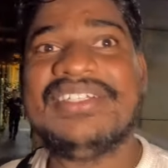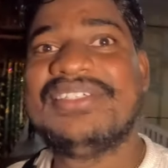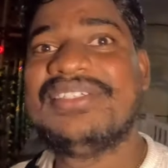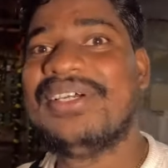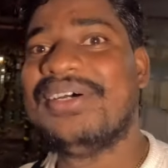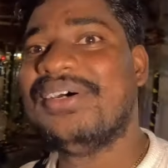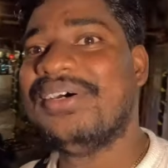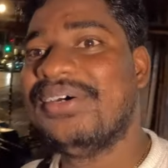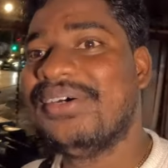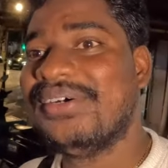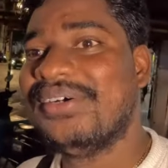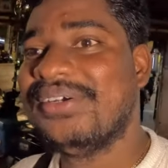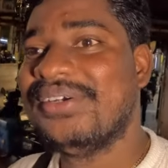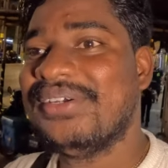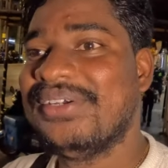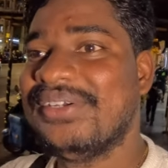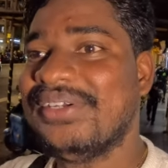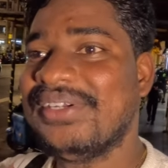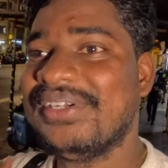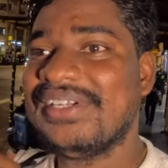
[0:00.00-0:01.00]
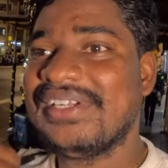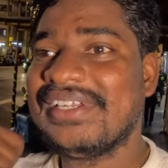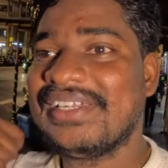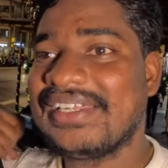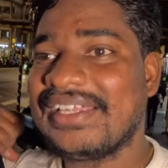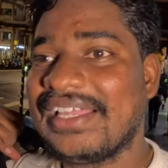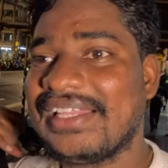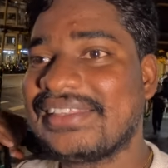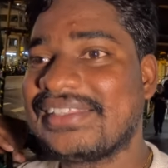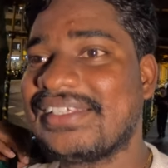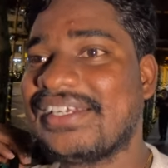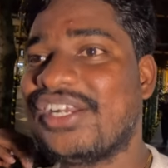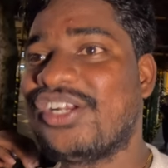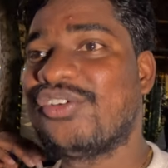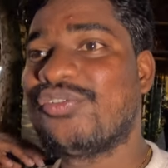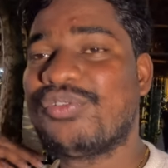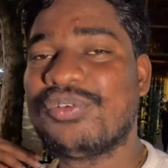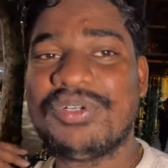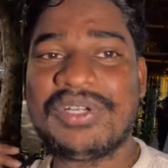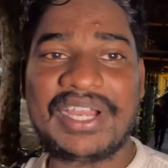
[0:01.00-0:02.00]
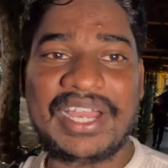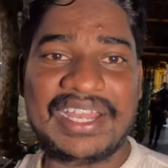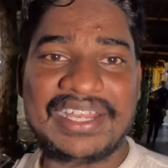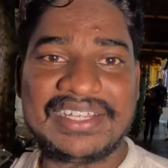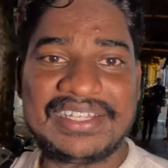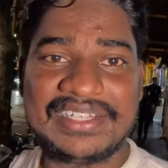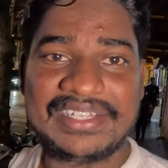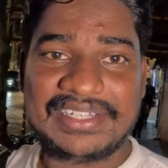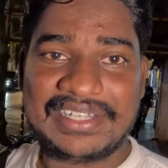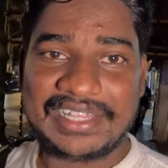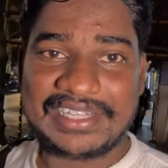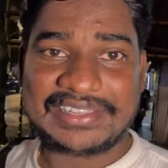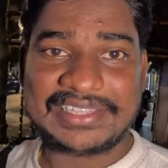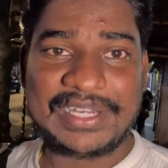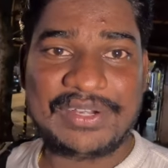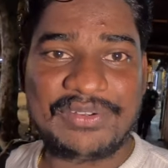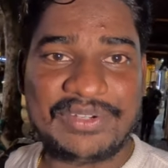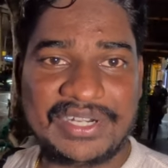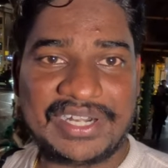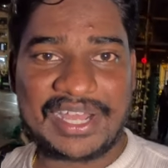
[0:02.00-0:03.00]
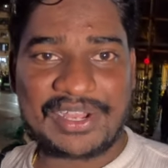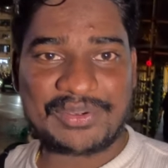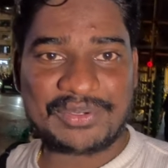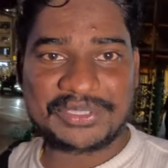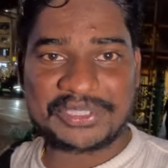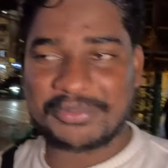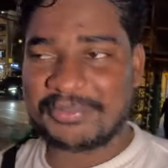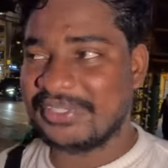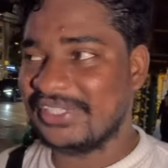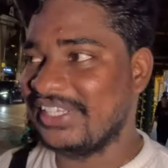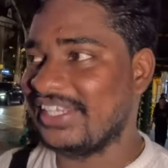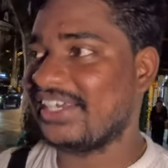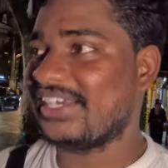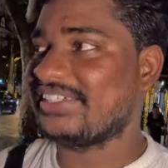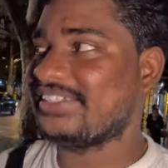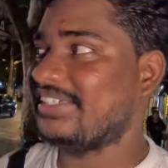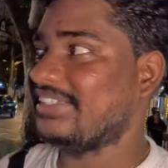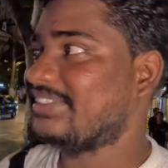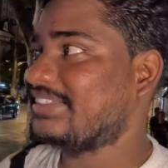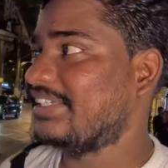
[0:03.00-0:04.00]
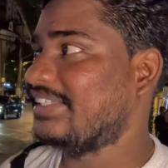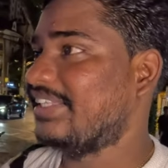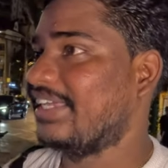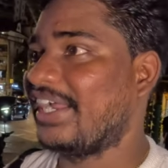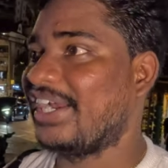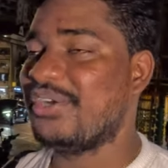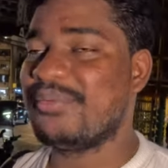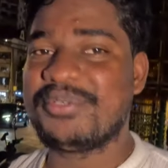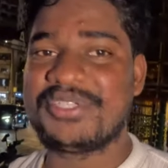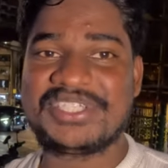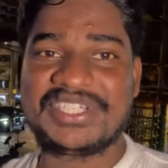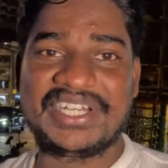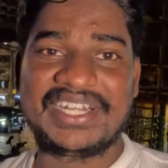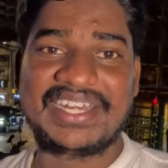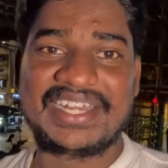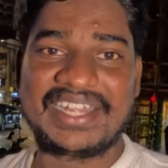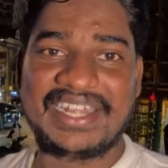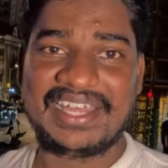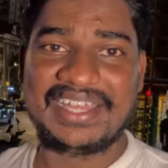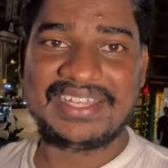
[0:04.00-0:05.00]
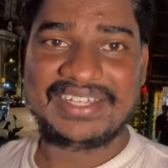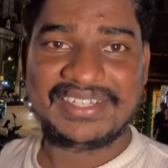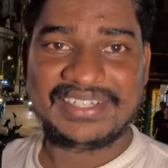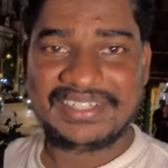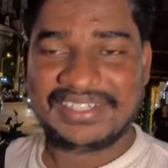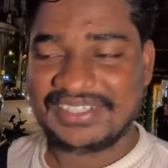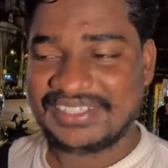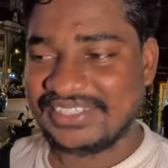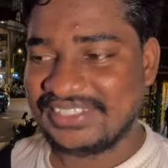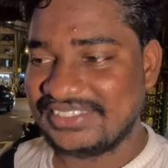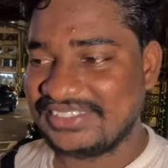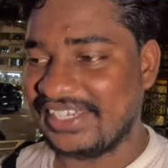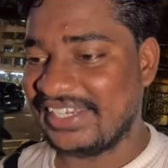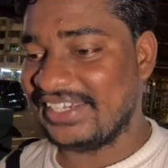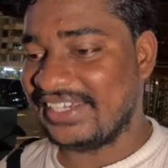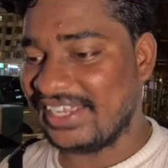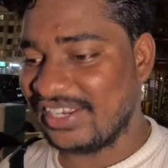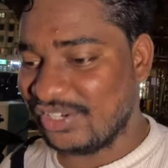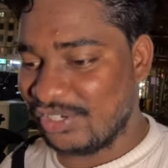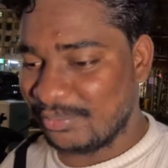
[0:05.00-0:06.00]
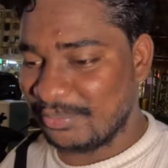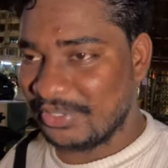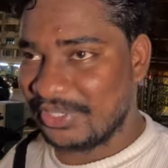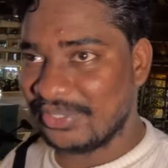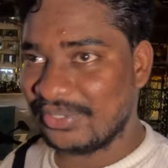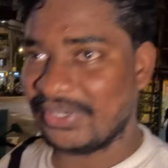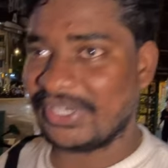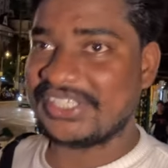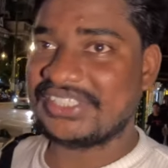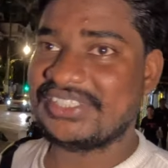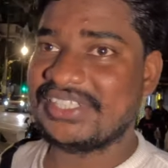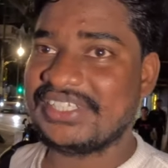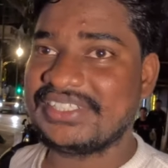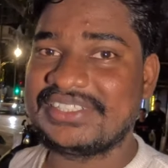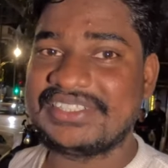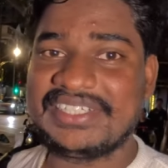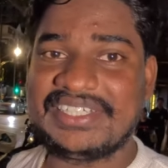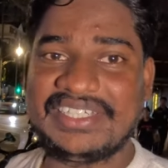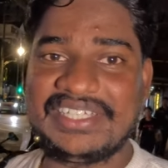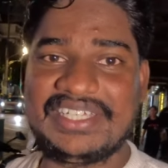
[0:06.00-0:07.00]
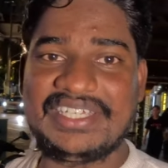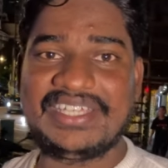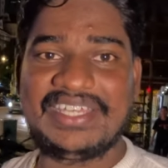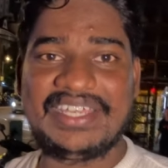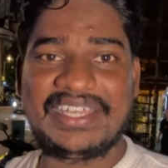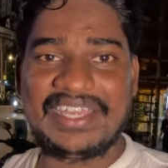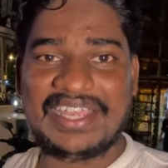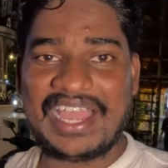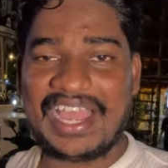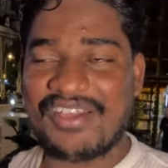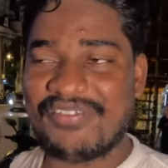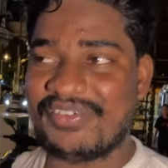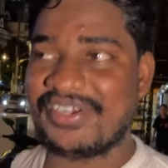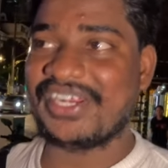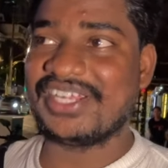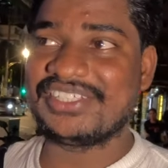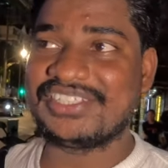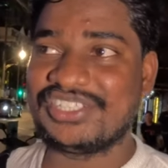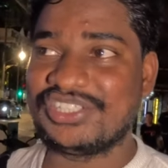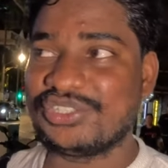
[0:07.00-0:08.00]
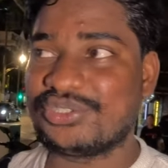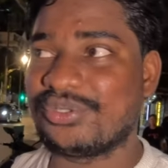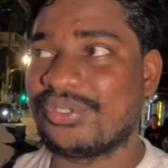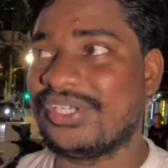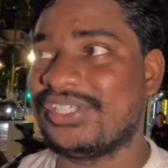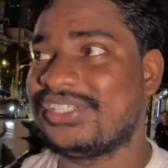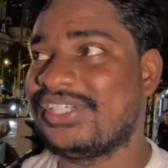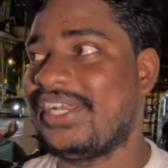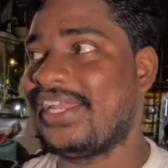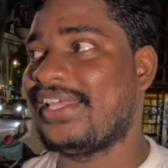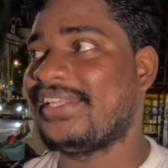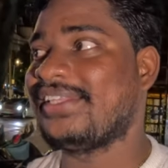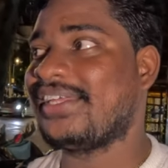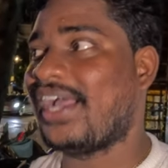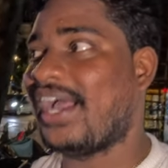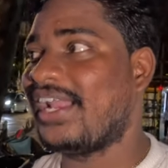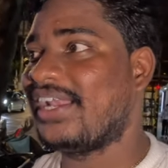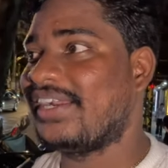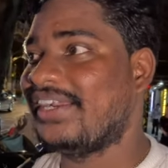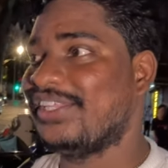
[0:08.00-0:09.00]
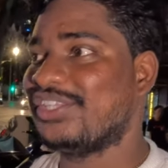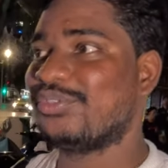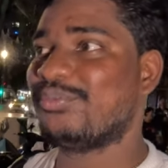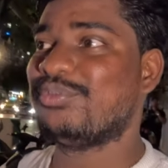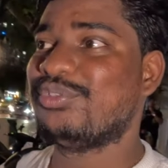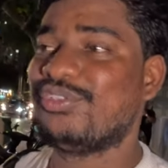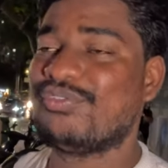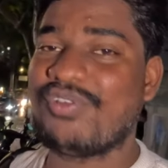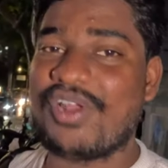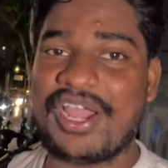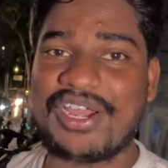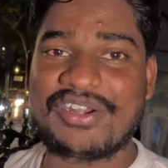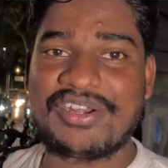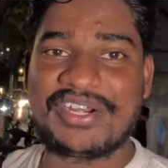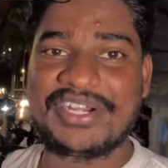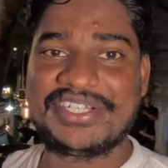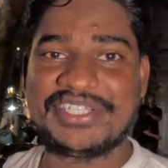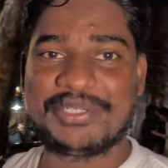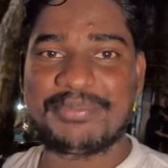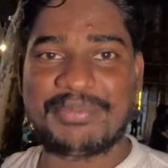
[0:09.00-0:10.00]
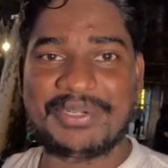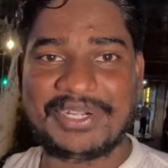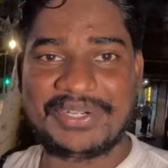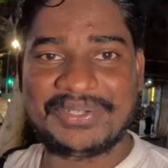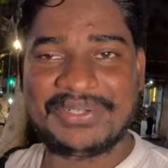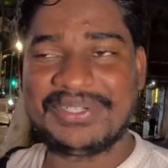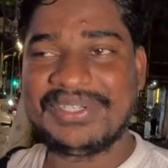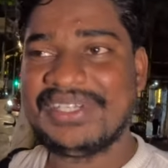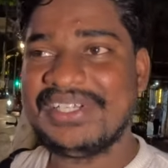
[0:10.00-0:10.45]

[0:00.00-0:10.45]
సో వెళ్తా నన్ను ఫుల్గా వెళ్తా ఉంటే నాకు కొంతమంది రష్యన్స్ అయితే కనిపించినారు ఇక్కడ ఈ చైనాలో మీరు రష్యన్స్ని ఆఫ్రికన్స్ని చూడొచ్చిన ఆల్రెడీ ఇంత ముందు బ్లాగ్లో కూడా చెప్పినాను